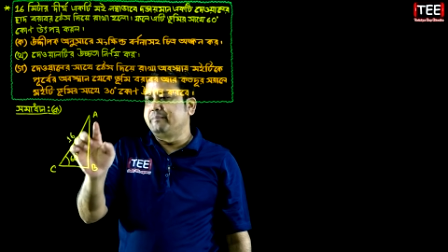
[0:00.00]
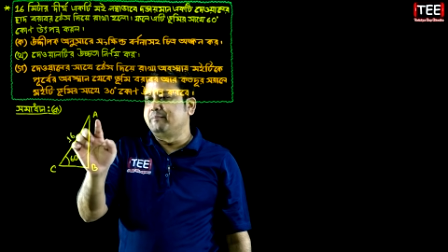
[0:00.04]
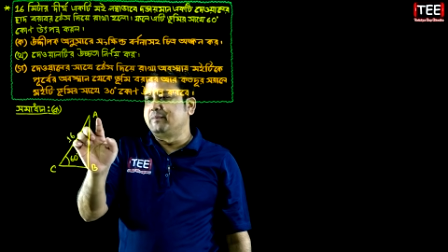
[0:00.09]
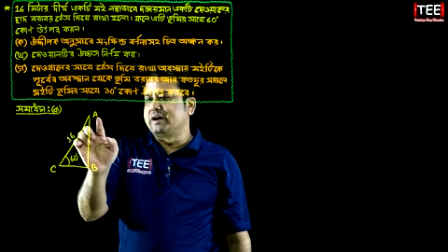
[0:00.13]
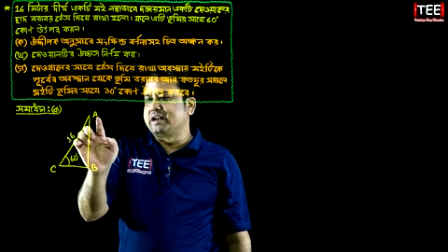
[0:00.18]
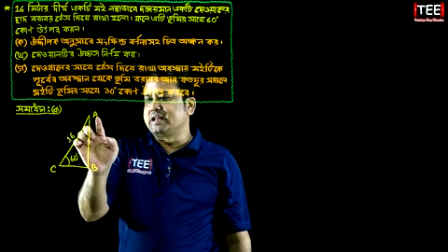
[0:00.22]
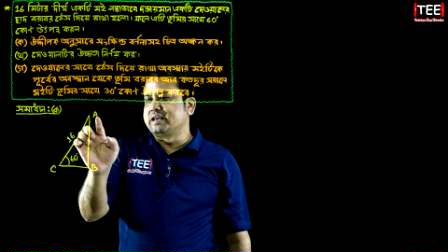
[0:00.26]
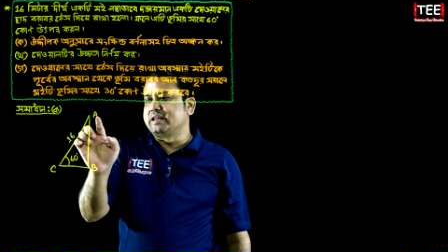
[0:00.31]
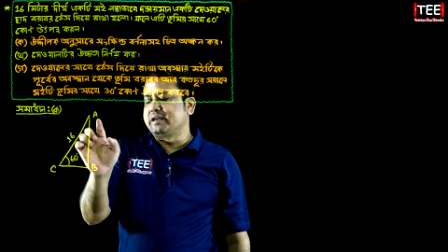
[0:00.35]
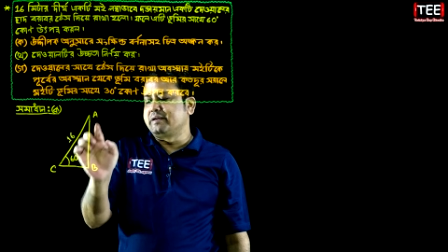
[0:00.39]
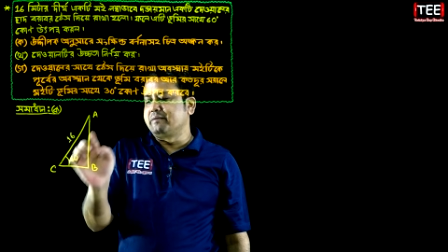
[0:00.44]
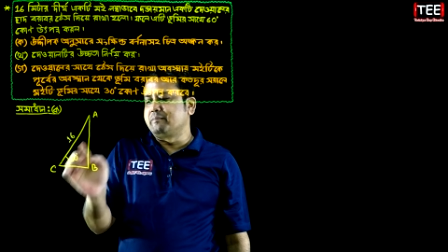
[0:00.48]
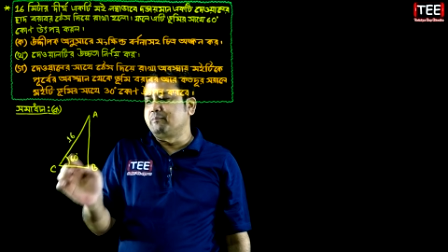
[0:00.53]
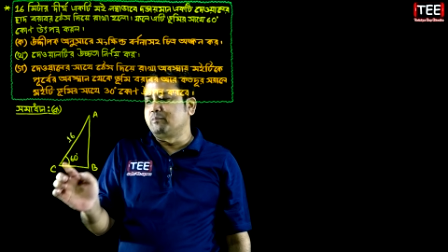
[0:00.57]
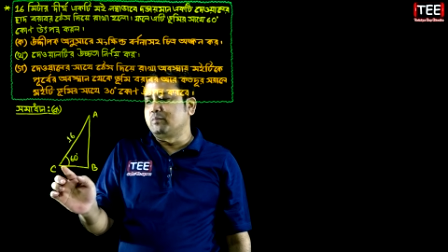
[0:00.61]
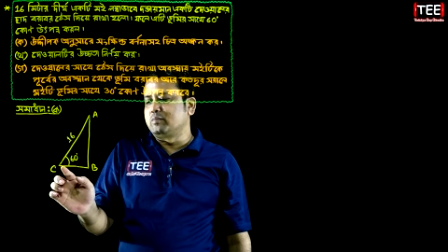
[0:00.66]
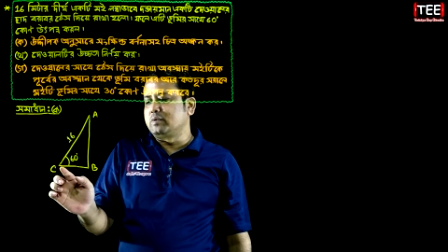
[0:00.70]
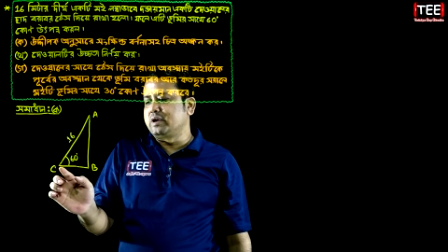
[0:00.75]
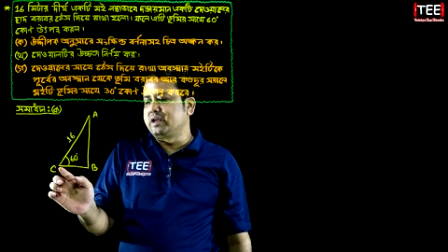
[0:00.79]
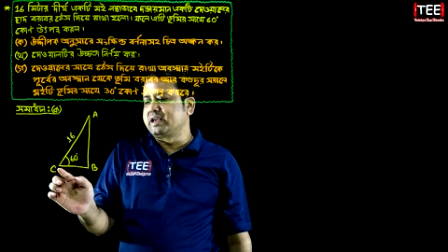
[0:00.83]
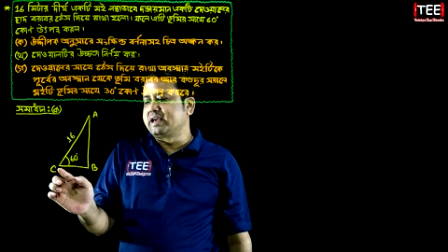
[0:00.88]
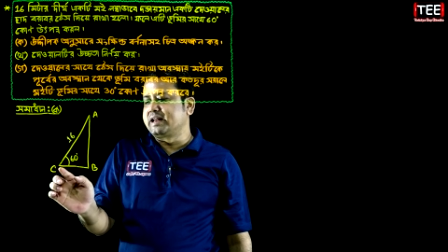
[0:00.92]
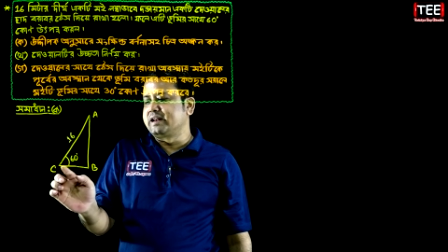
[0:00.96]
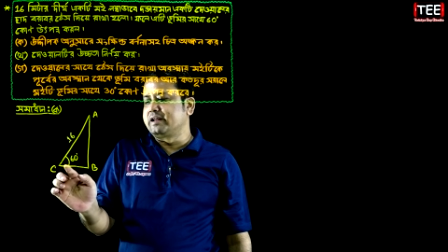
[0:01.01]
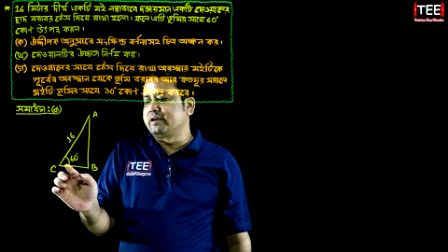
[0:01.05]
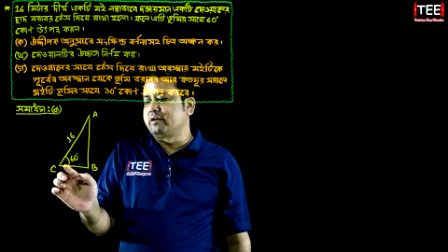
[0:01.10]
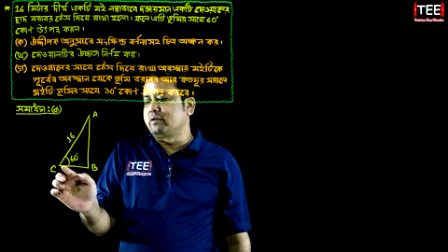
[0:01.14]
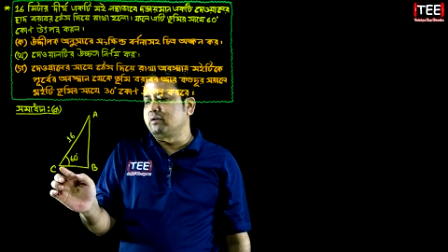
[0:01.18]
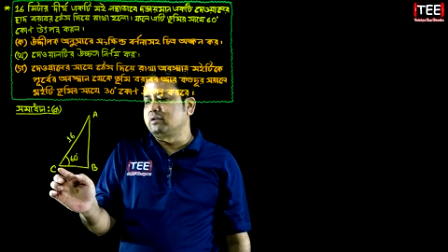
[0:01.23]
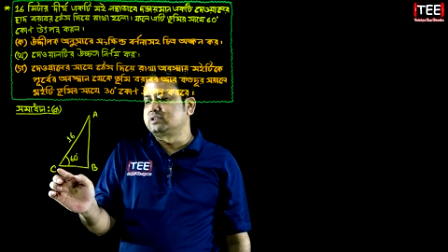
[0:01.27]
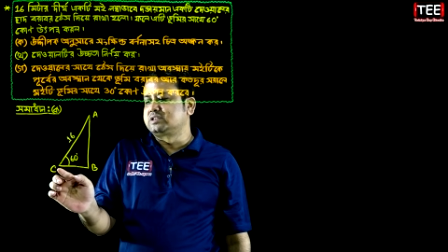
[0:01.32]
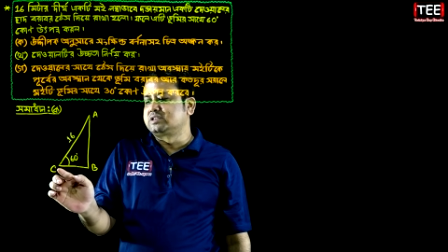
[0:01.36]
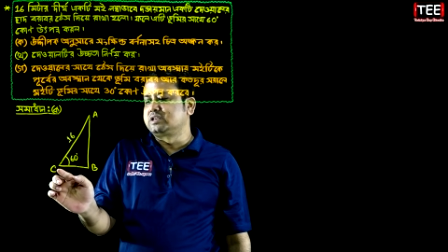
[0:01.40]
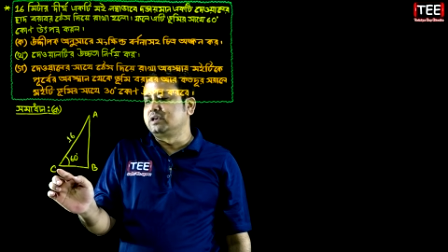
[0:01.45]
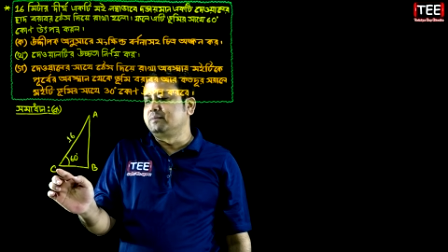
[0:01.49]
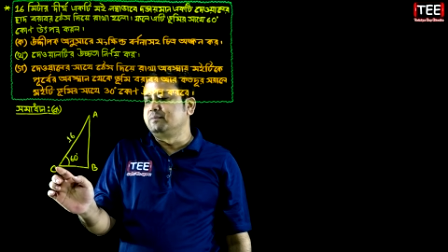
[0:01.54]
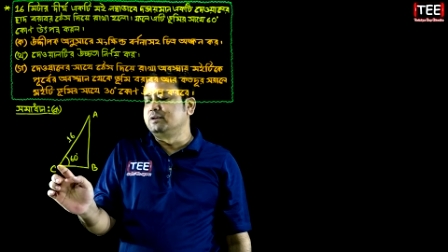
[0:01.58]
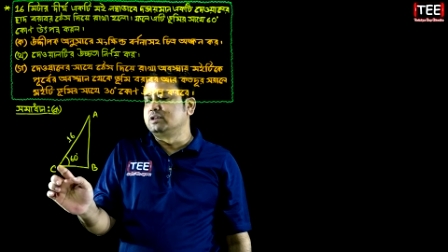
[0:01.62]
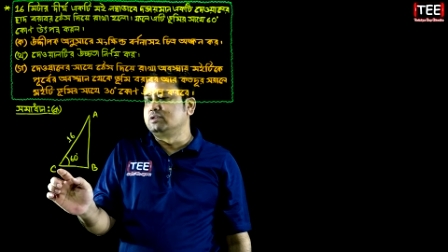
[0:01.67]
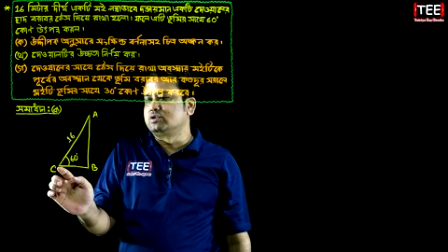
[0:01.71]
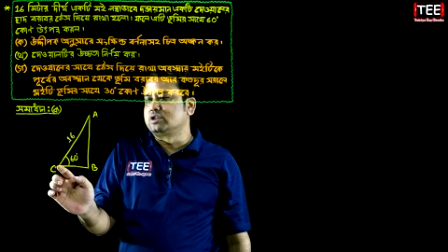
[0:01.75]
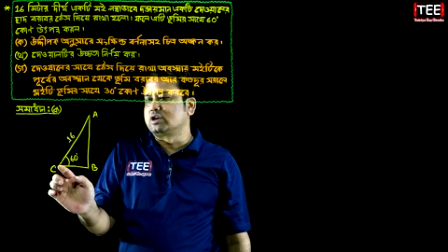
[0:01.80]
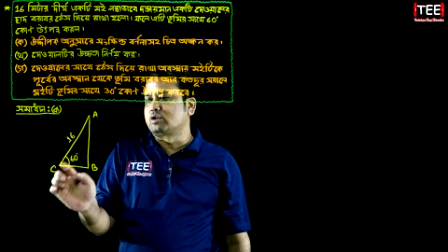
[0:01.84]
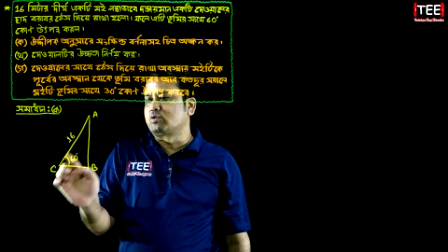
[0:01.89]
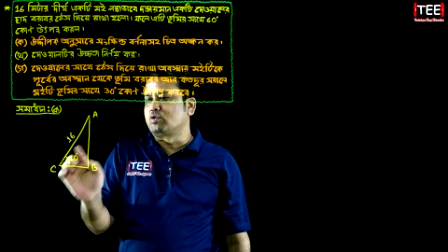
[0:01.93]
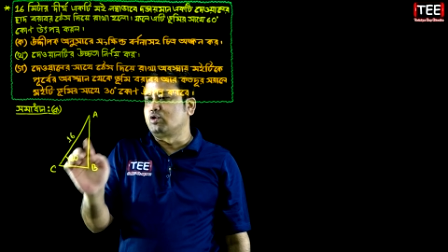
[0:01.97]
মানে এখানে সি
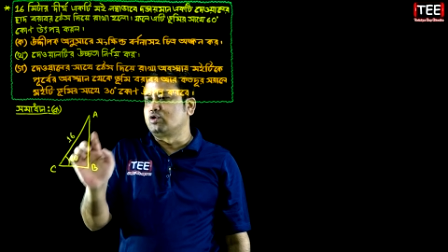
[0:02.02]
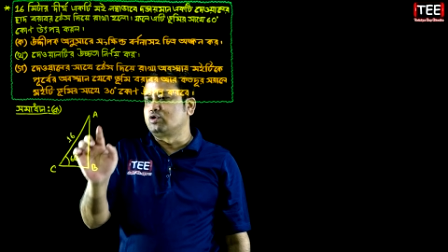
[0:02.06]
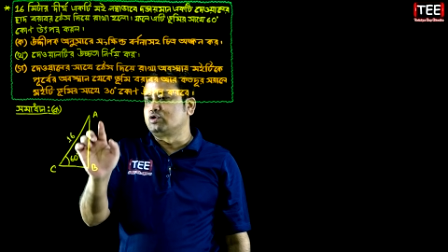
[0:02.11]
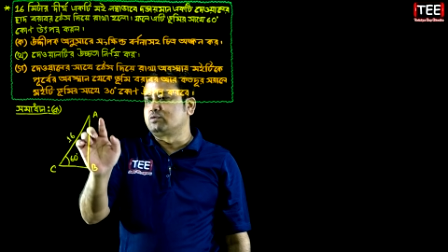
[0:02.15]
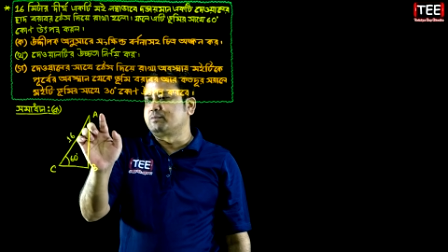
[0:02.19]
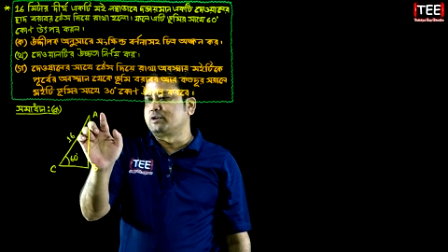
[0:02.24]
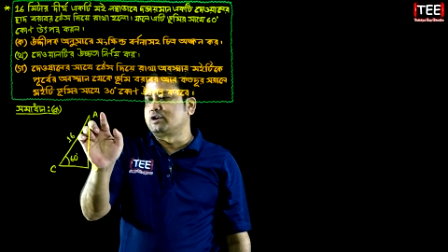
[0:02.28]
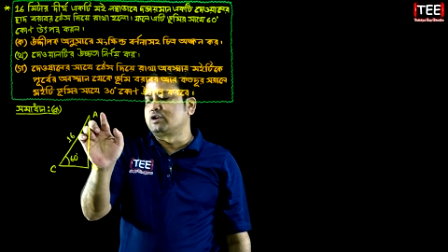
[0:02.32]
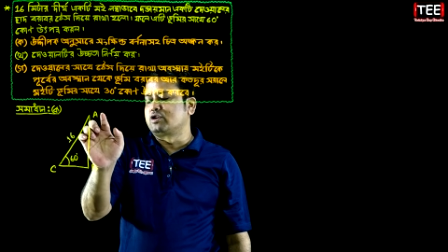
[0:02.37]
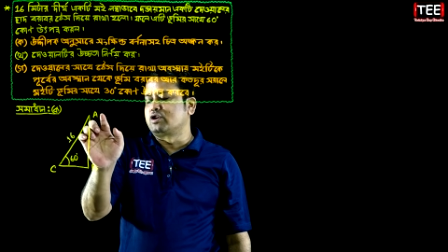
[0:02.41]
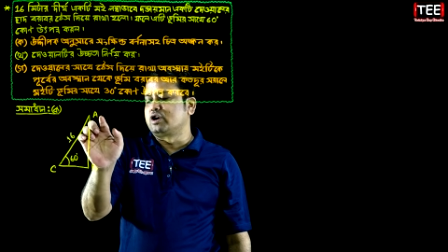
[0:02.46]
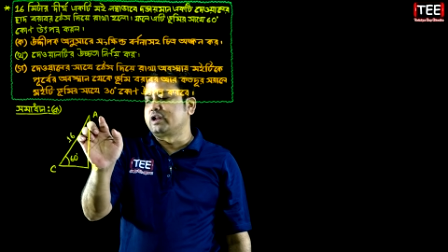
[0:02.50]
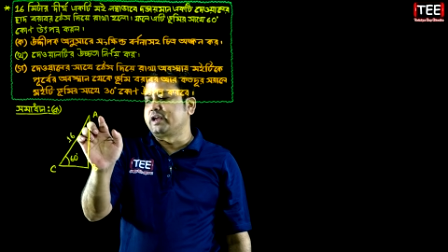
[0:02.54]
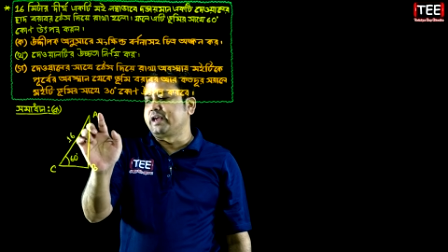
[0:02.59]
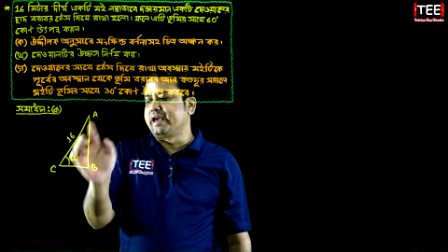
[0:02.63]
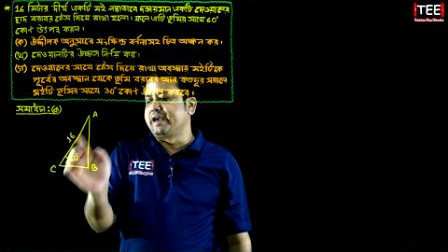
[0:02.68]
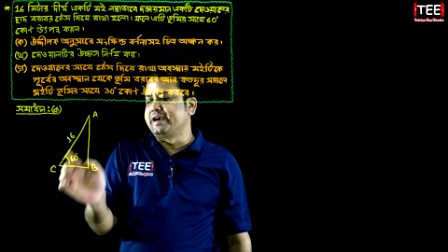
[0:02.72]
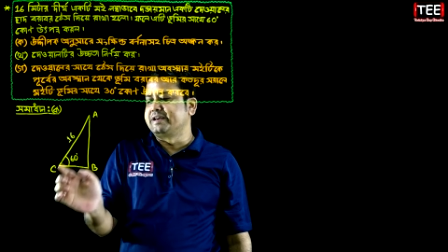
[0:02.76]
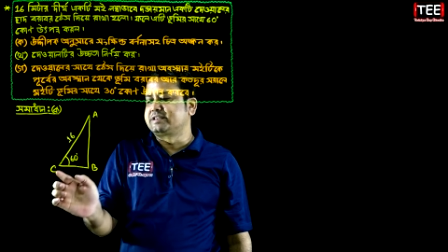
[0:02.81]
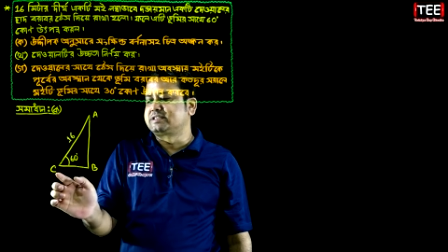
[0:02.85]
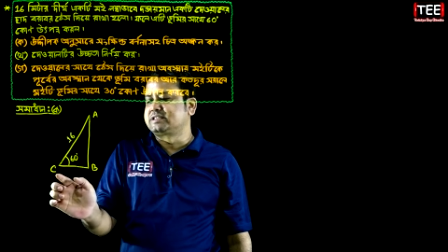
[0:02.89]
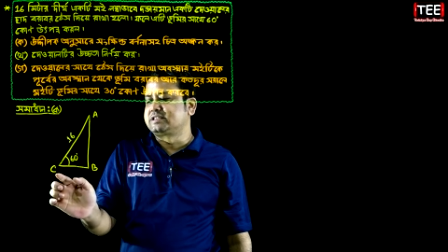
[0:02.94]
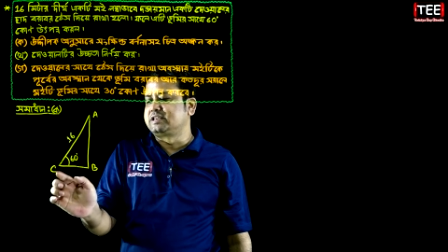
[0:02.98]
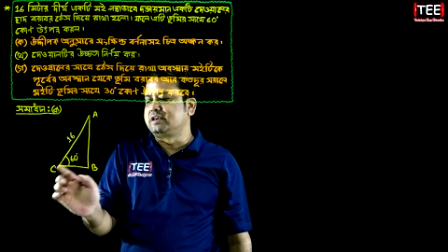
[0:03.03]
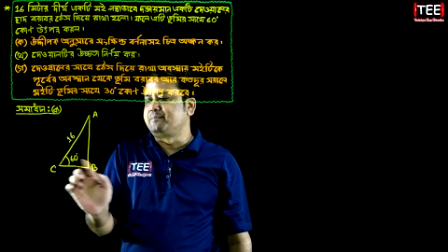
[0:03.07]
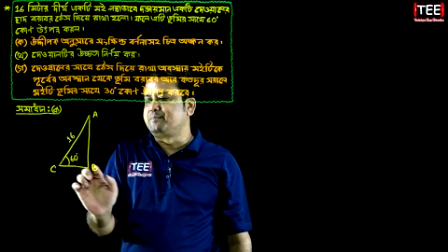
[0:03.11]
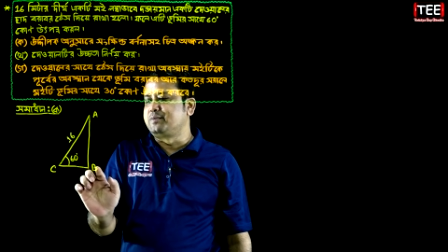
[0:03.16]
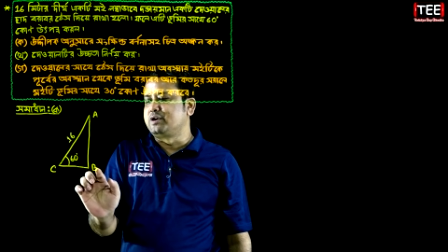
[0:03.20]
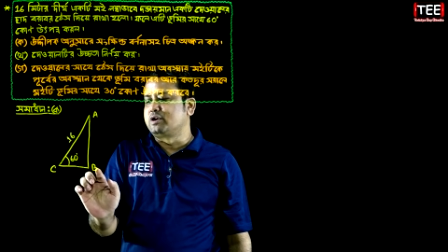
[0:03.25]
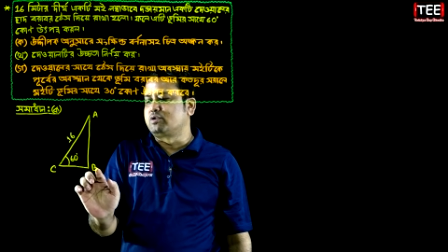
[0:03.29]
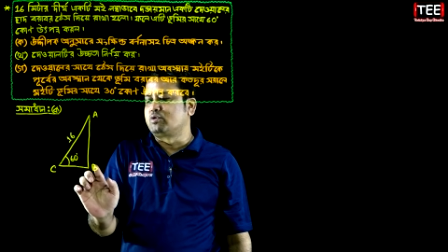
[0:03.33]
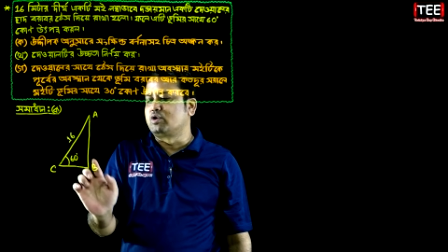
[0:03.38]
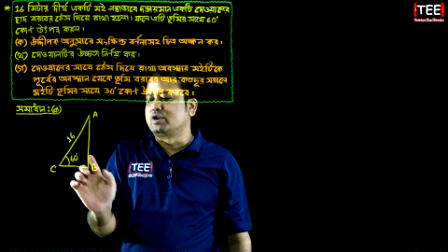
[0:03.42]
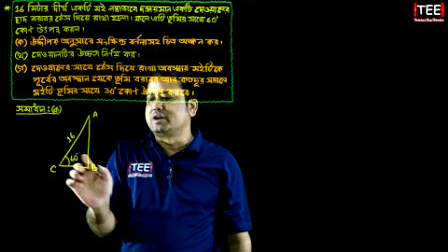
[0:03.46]
বিন্দুতে কোন উৎপন্ন করে এ সি বি